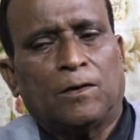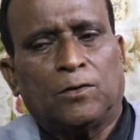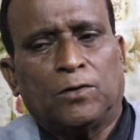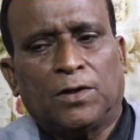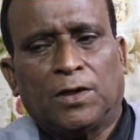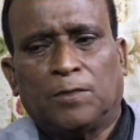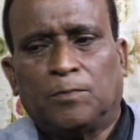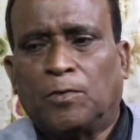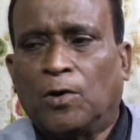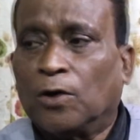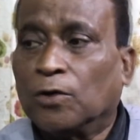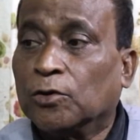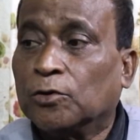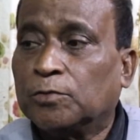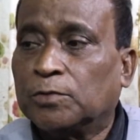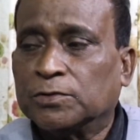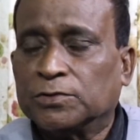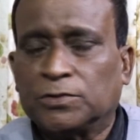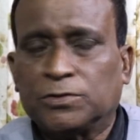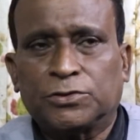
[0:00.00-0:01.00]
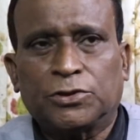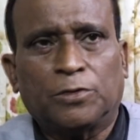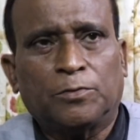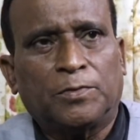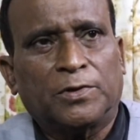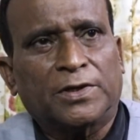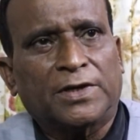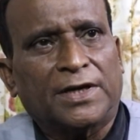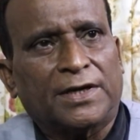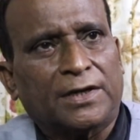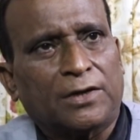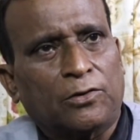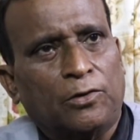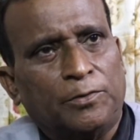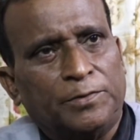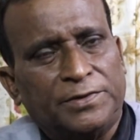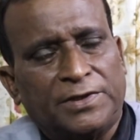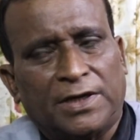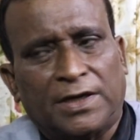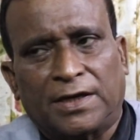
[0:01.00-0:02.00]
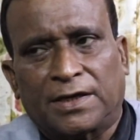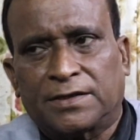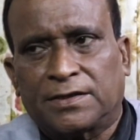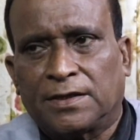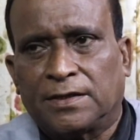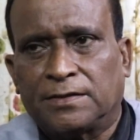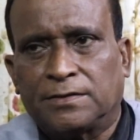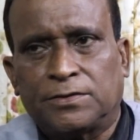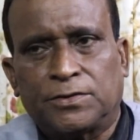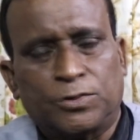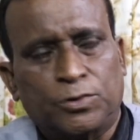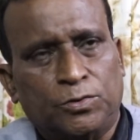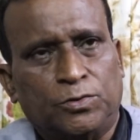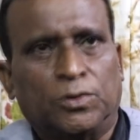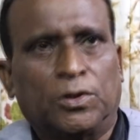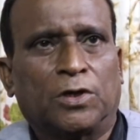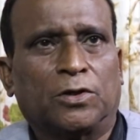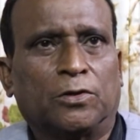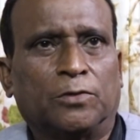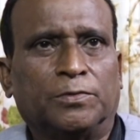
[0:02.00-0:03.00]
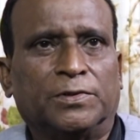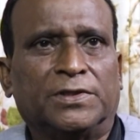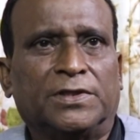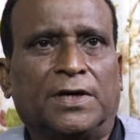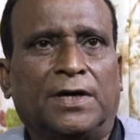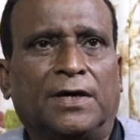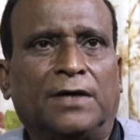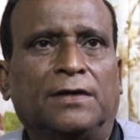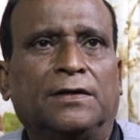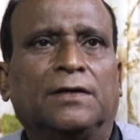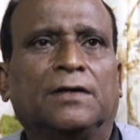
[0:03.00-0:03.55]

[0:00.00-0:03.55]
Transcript: উনি বঙ্গবন্ধু সম্পর্কে একটা কবিতা লেখছেন সুন্দর কবিতা